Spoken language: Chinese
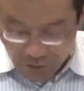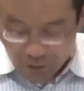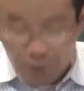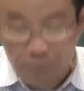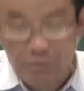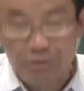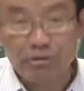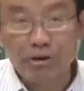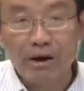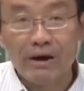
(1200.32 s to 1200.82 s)

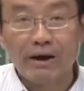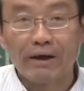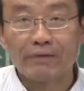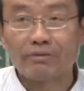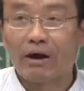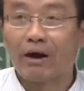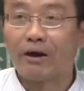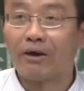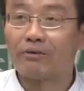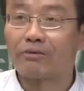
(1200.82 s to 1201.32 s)
我们先来
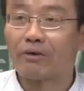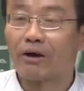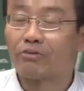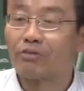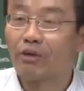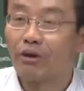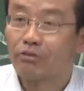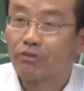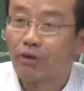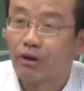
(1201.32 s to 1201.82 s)
讲一讲，
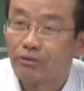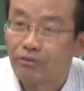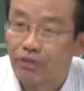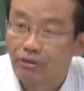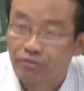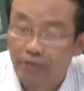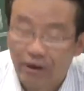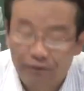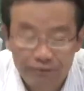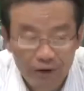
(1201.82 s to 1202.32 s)
介绍一
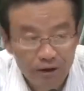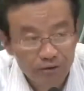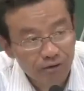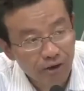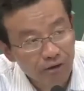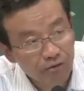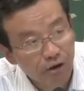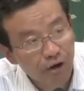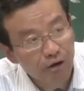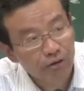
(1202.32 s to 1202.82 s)
下，简单
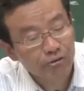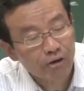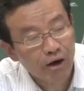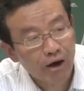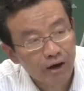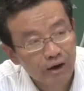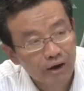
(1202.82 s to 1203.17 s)
介绍一下